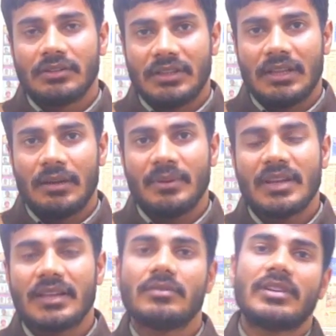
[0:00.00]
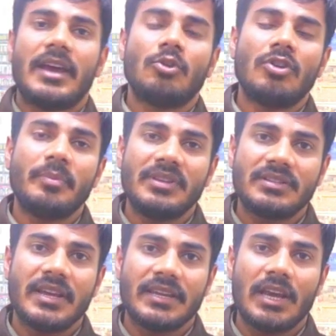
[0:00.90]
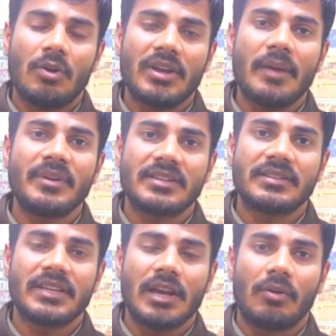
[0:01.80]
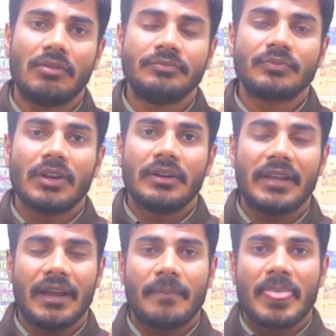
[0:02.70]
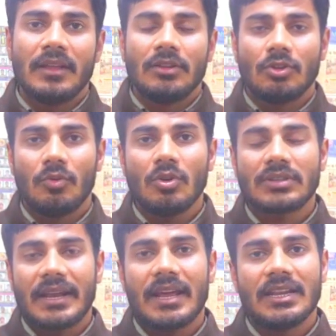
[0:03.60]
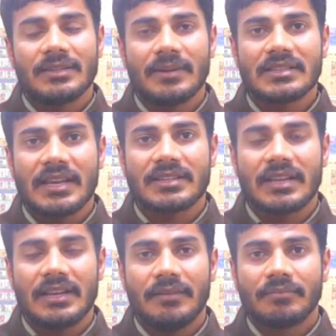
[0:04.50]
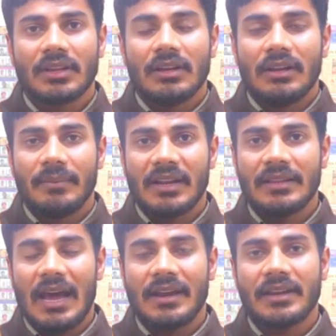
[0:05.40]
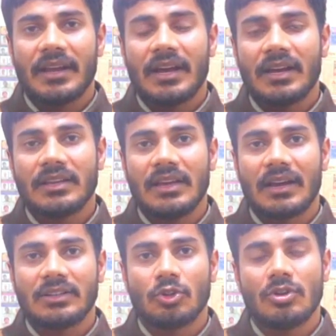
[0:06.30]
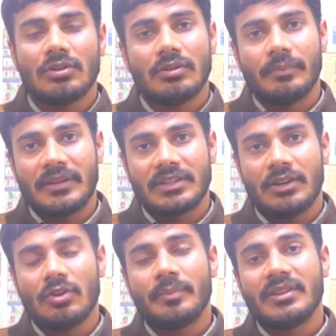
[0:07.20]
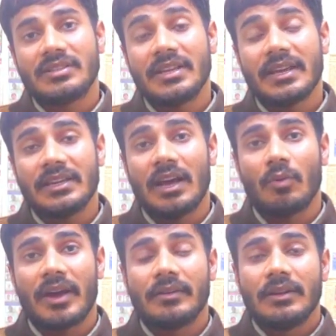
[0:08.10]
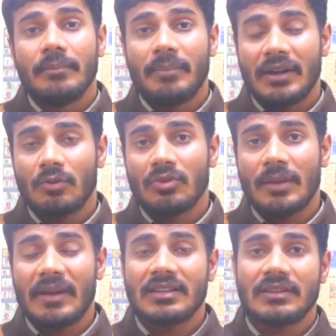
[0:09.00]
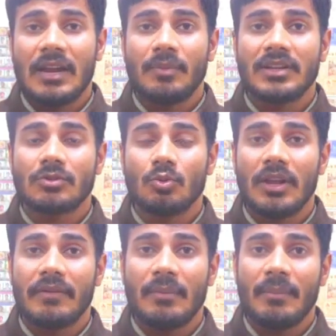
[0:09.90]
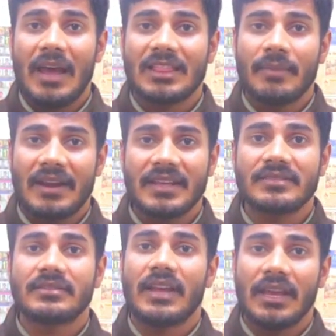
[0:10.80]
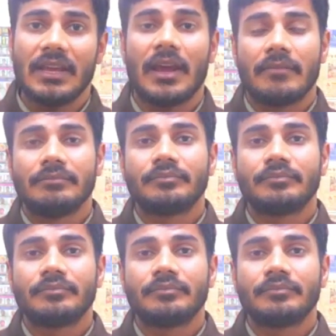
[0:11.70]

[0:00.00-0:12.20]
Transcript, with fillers: जितना भी चाहे उन्होंने बी किया हुआ या बी किया हुआ ठीक है तो वो सारे एलिजिबल्स हैं इसके लिए लेकिन ध्यान रखिएगा कि अगर जो बच्चे ने बी किया हुआ है बट उनके पास टेन प्लस टू लेवल में मैथमेटिक्स नहीं है